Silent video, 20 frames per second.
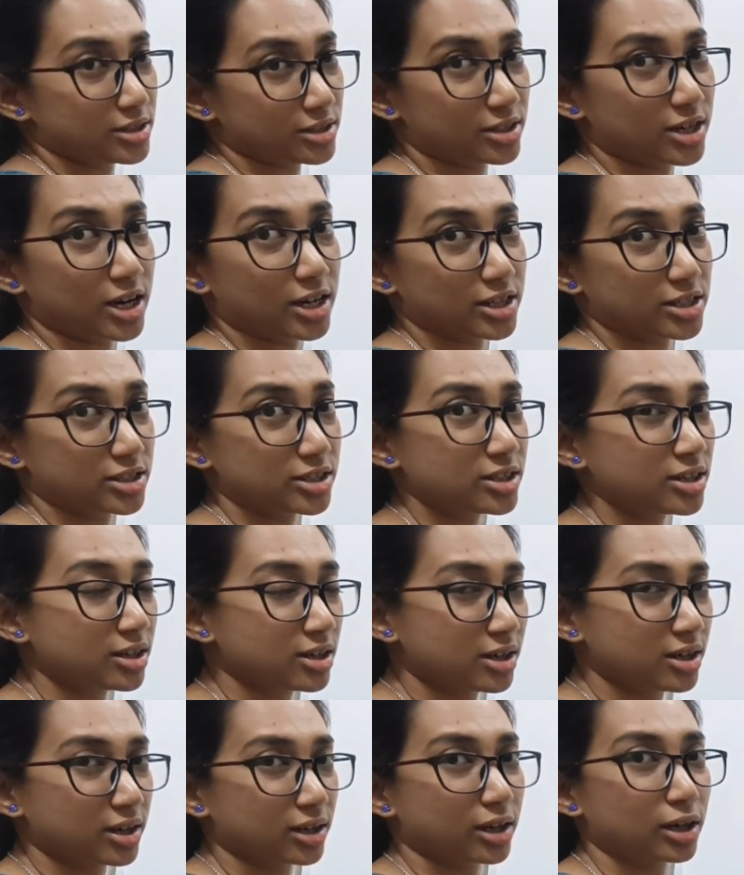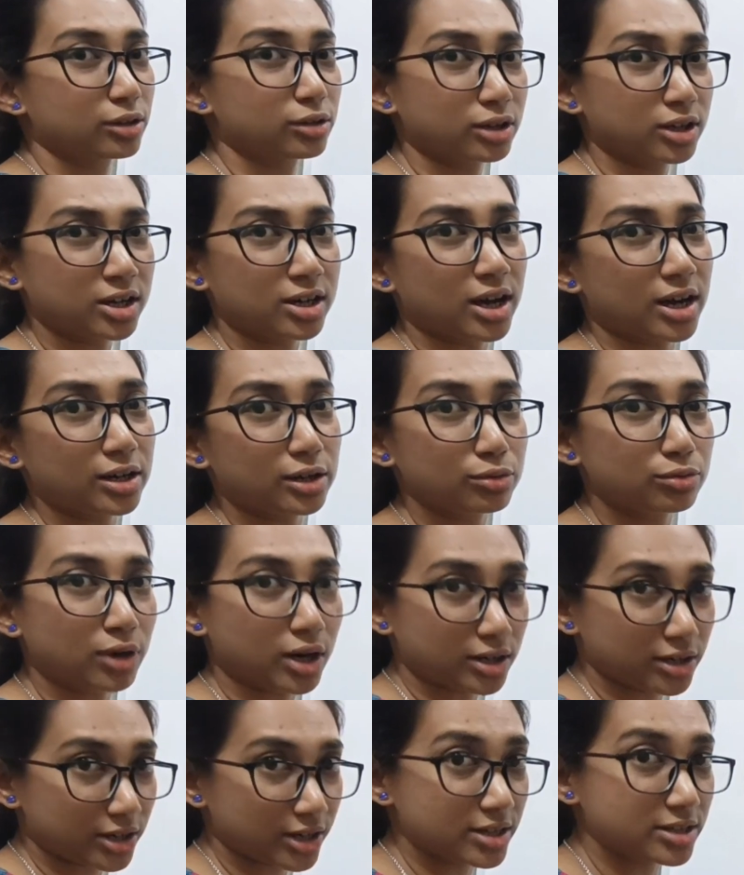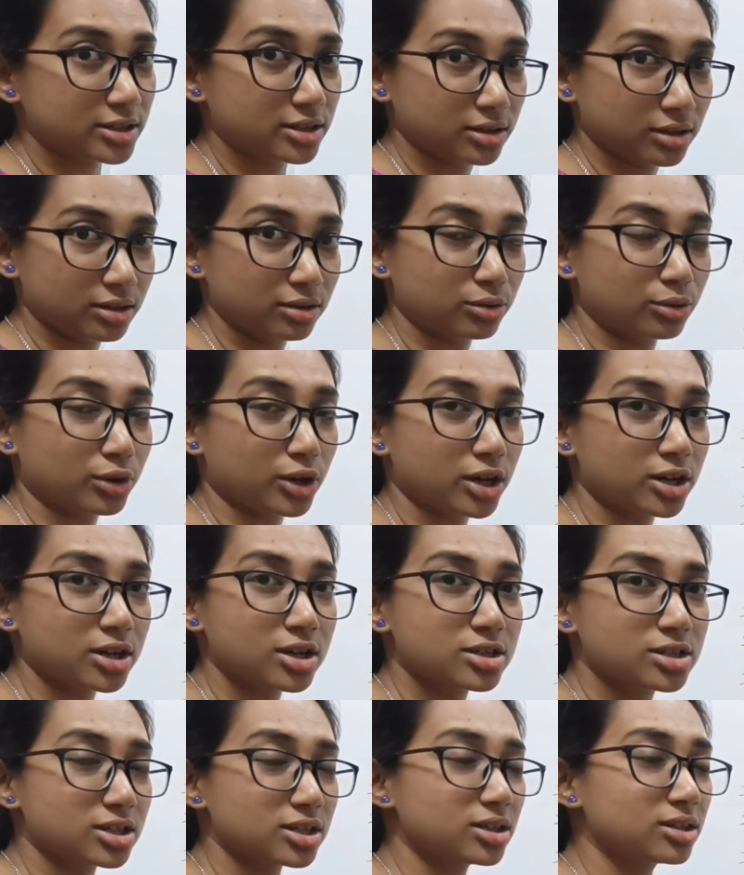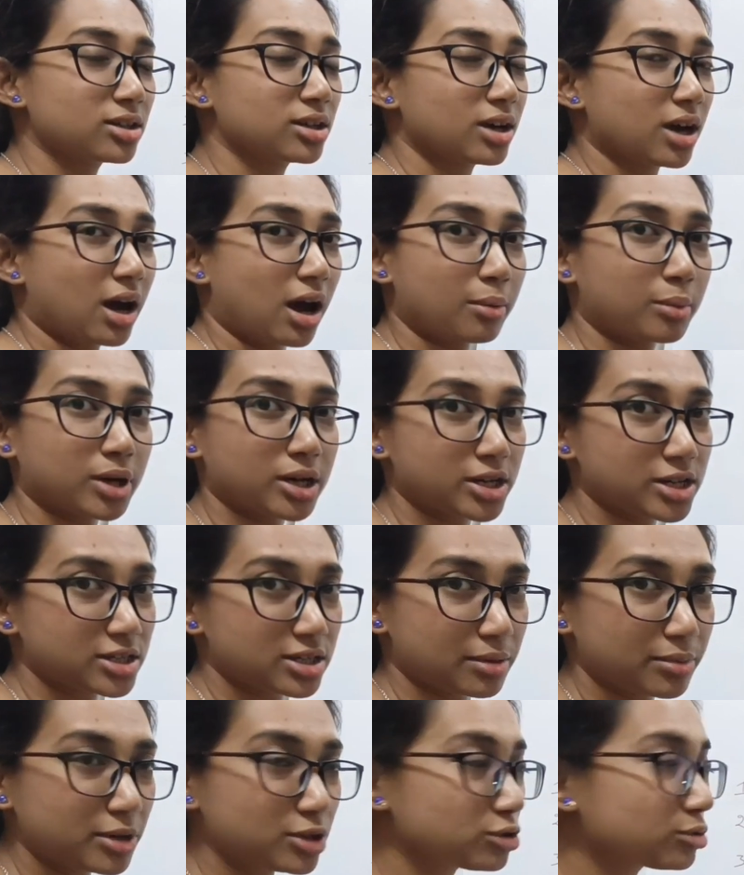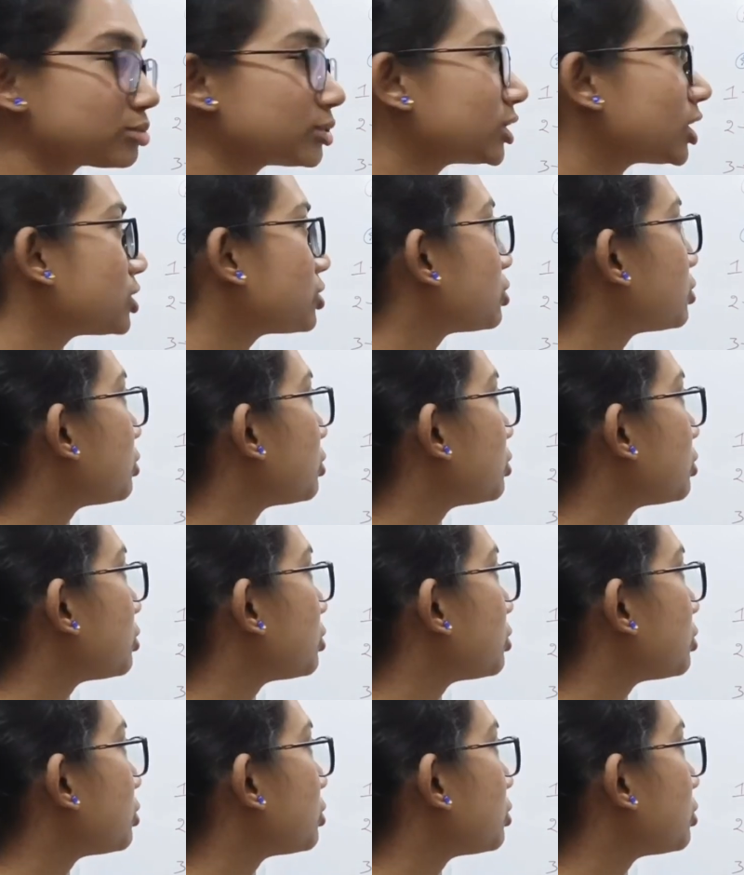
ডেজ স্ট্র্যাটেজি কিন্তু এটা নাইনটি ওয়ান ডেজ করে নিয়েছি আমার হিসাবের সুবিধার